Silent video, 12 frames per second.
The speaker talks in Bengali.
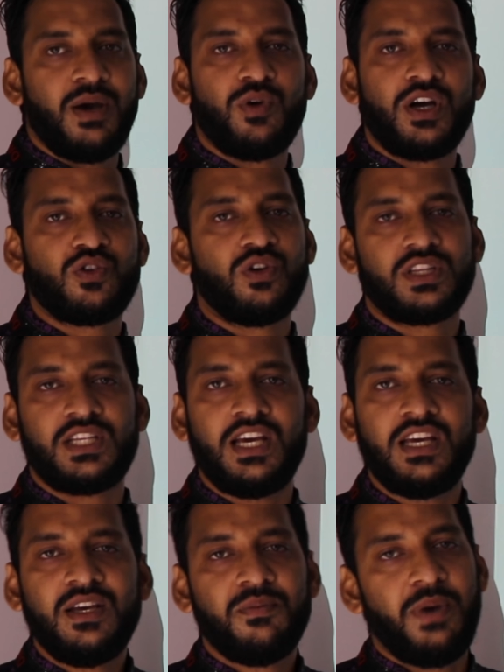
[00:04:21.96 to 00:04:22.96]
ব্যবহার করতে
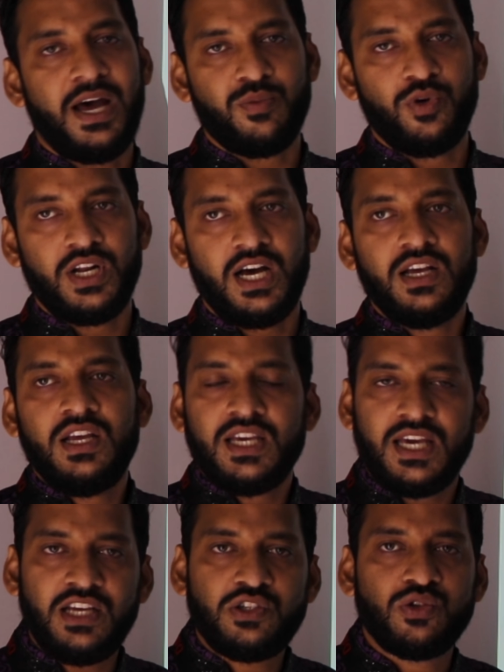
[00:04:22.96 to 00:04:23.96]
পারবো না
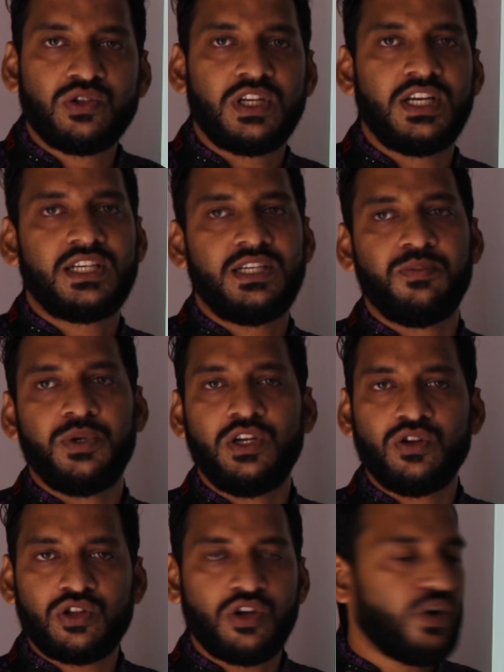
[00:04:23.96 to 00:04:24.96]
এই সূত্রে একটি
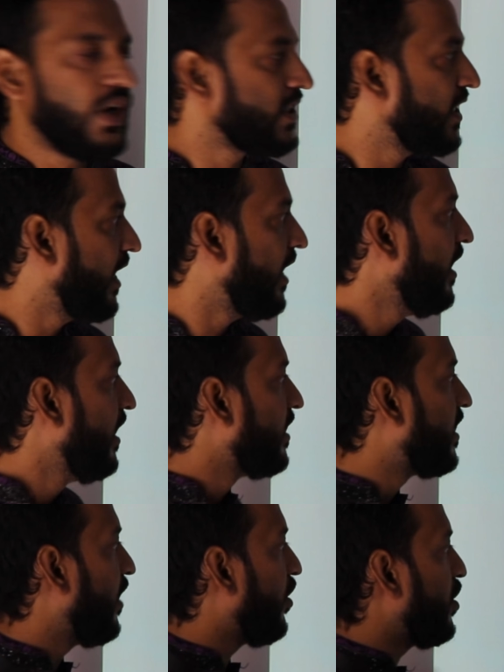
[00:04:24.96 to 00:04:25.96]
ভিন্নতর আছে
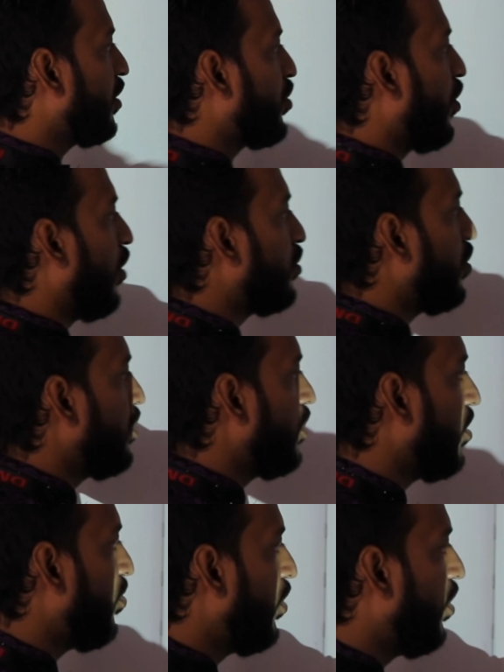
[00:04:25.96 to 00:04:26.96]
সেটা হচ্ছে
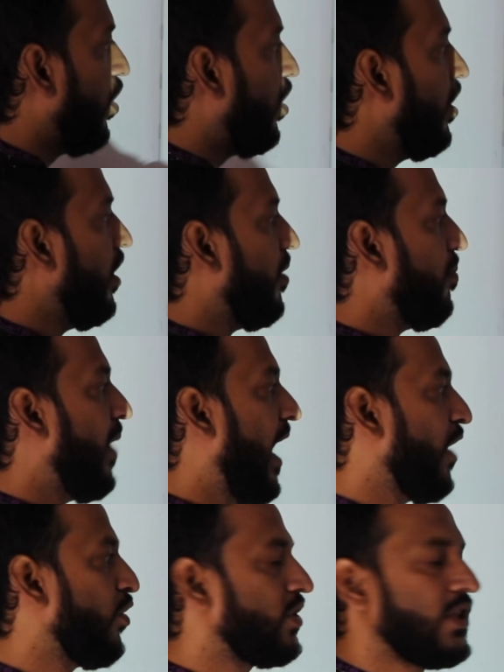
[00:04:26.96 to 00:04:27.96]
সংযোজিত মূল্য
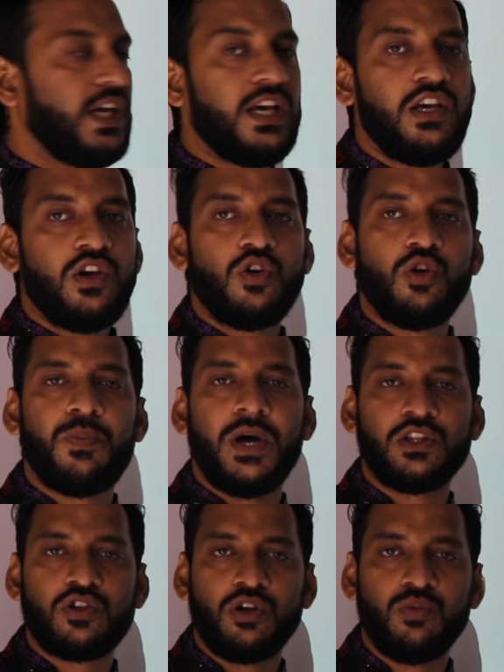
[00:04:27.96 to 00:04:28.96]
ভাগ হচ্ছে
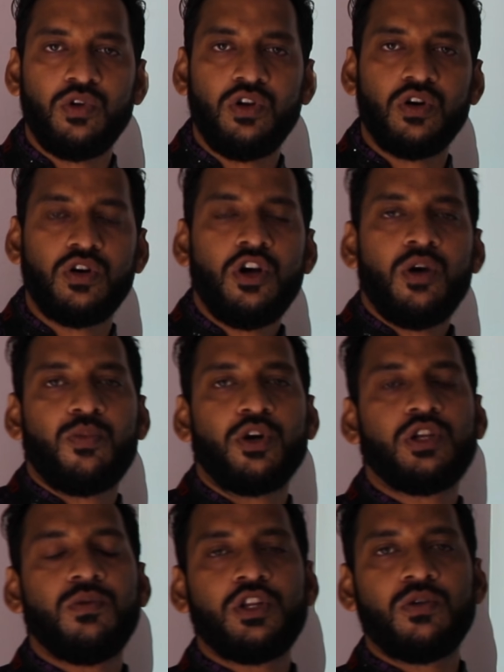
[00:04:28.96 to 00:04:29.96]
রূপান্তর মূল্য
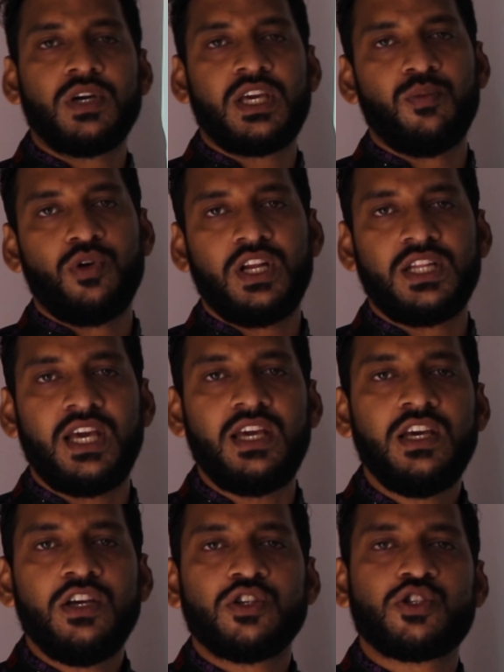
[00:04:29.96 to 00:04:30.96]
প্রথমে তোমাকে বলে
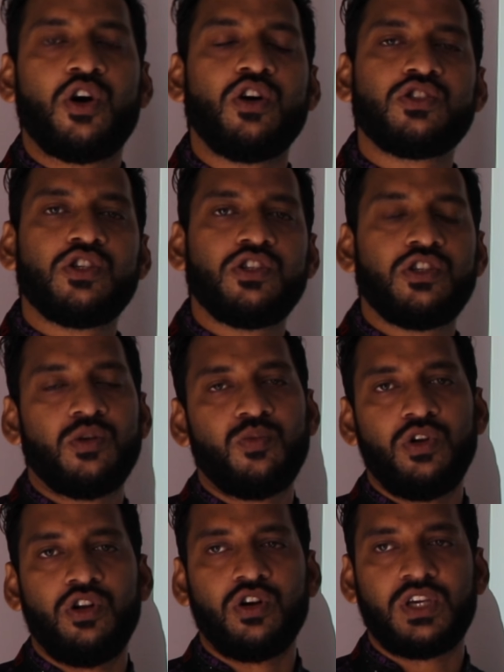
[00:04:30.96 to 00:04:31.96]
দেই সংযোজিত
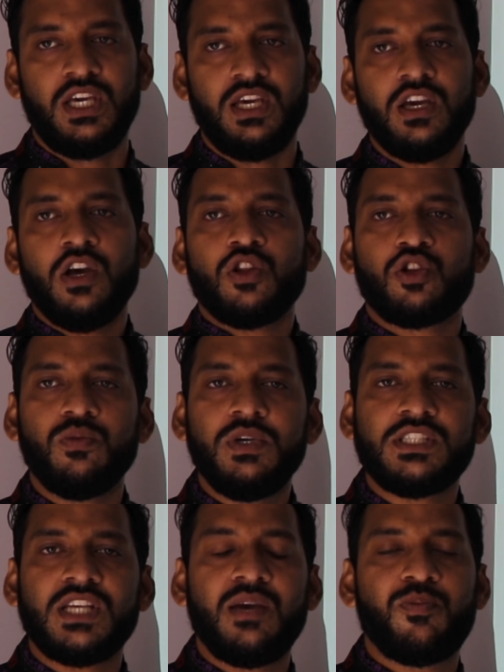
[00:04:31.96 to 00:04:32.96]
মূল্য কি
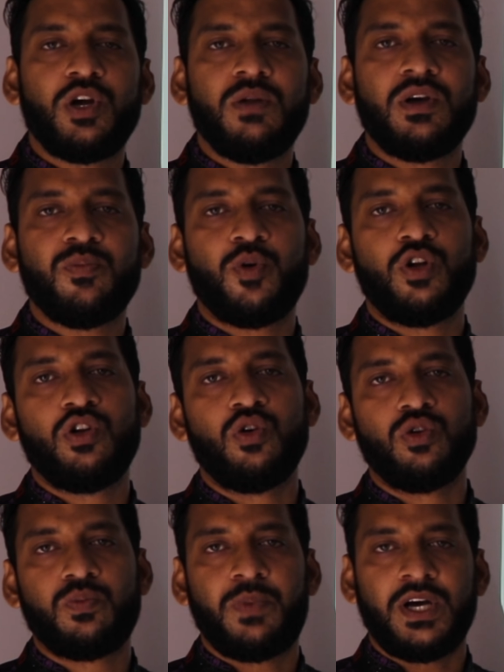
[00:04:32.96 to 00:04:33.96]
তুমি যে পরিমাণ পণ্য
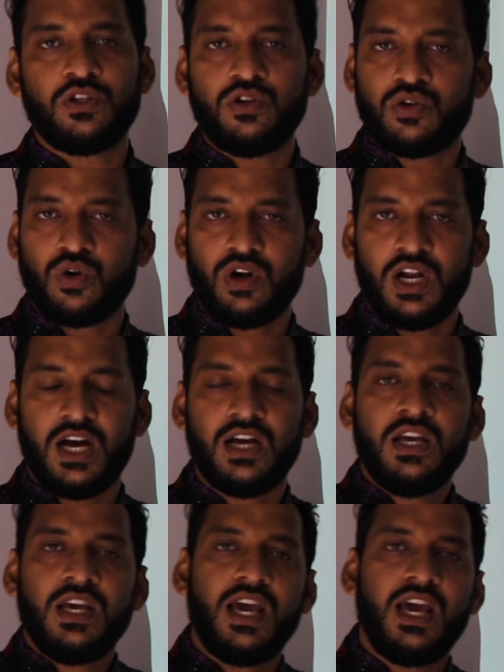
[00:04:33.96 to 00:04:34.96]
উৎপাদন করলা
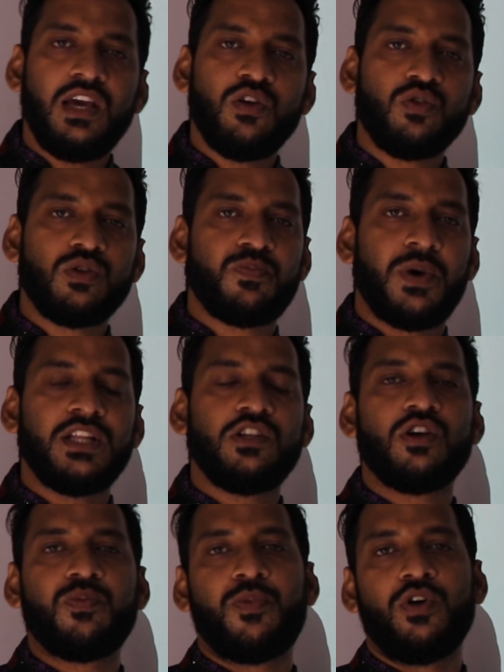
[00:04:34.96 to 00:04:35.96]
এই
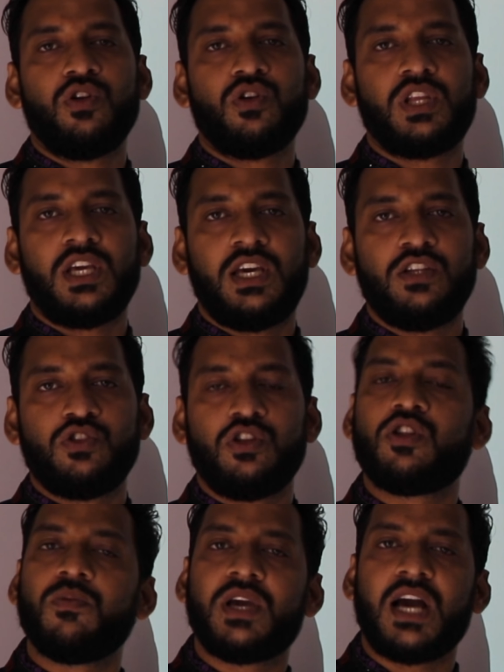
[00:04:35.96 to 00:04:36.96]
উৎপাদিত পণ্য থেকে
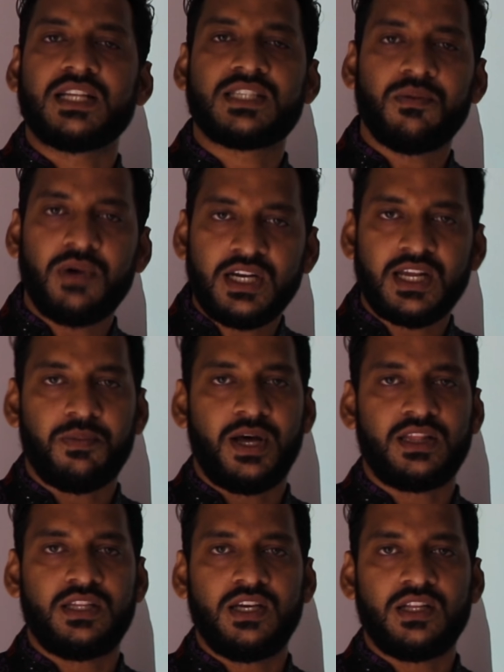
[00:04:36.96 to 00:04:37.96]
যদি তুমি কাঁচামালটা
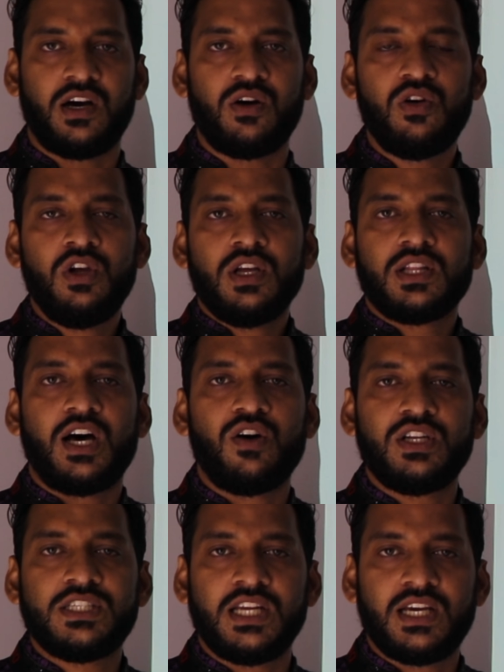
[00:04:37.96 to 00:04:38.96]
বাদ দিয়ে দাও
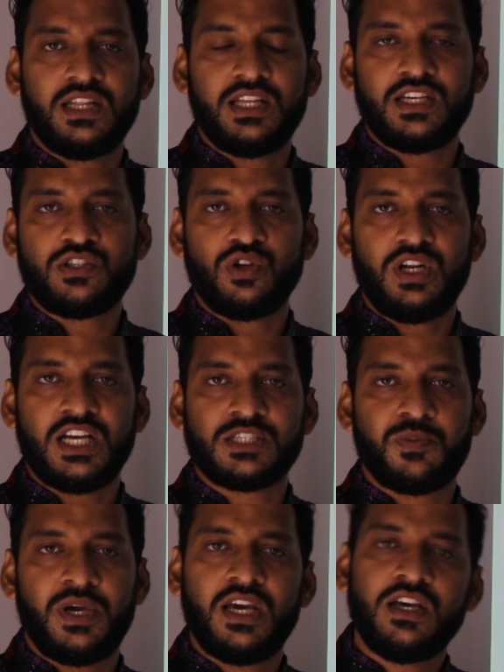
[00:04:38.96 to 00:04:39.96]
তাহলে সেখান থেকে চলে
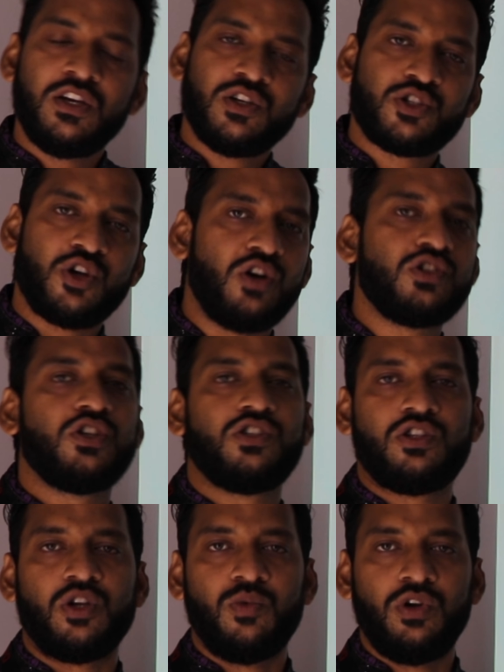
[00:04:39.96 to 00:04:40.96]
আসবে
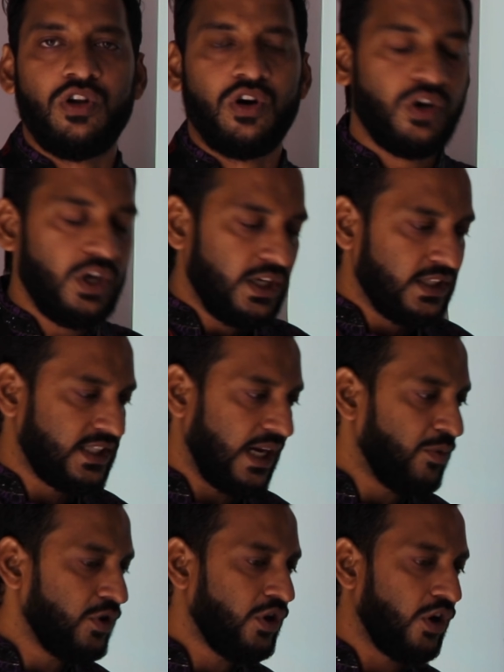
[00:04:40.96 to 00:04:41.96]
সংযোজিত মূল্য
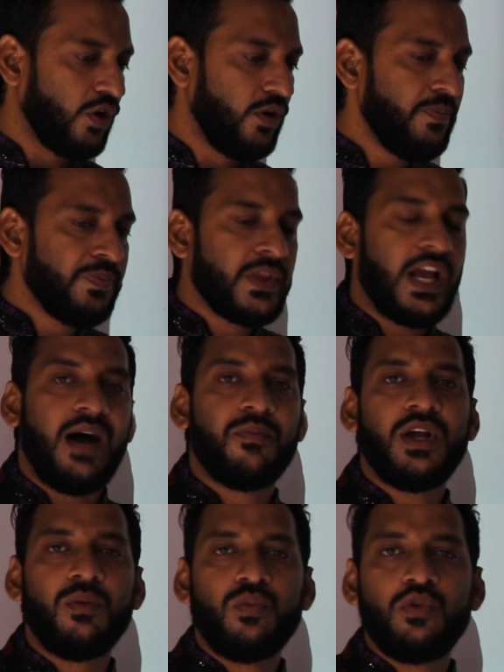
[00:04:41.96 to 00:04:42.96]
যেমন ধরো
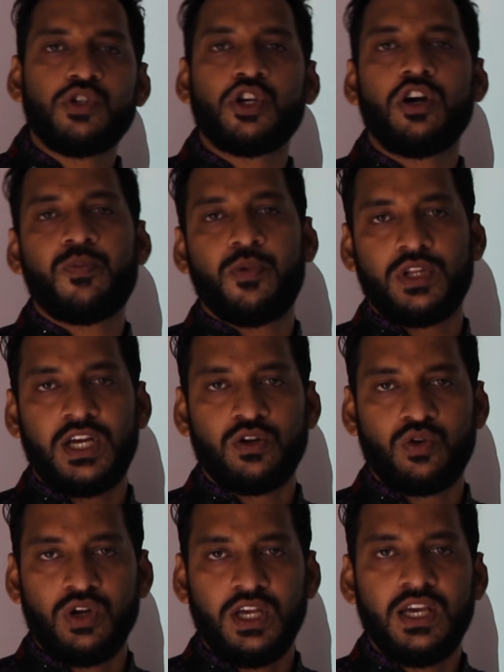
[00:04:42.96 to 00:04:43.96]
আমরা মূসক প্রদান
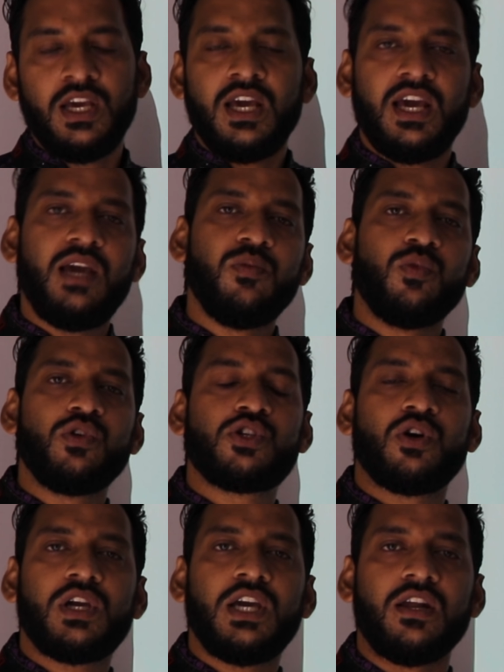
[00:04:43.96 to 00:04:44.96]
করি এই
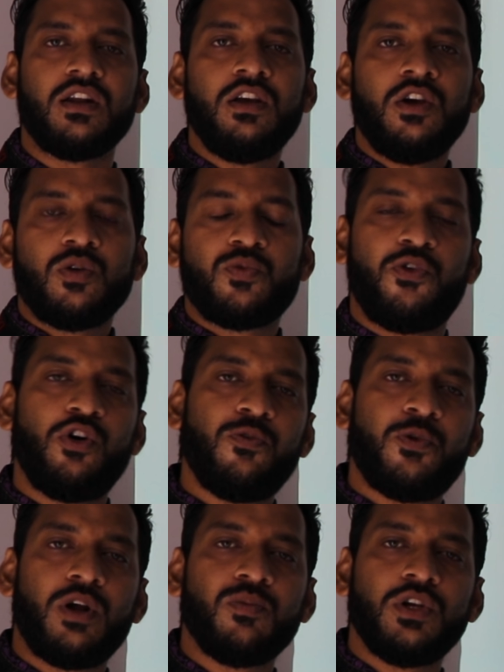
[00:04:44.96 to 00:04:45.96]
মূসকের ফুল
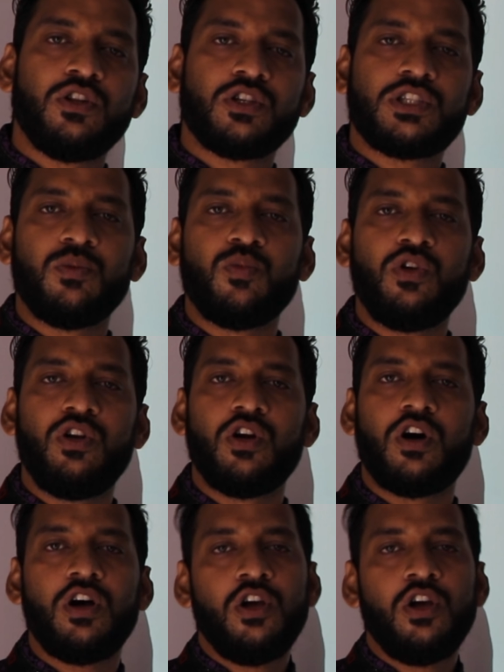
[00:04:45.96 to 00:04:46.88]
ফর্ম কিন্তু হচ্ছে মূল্য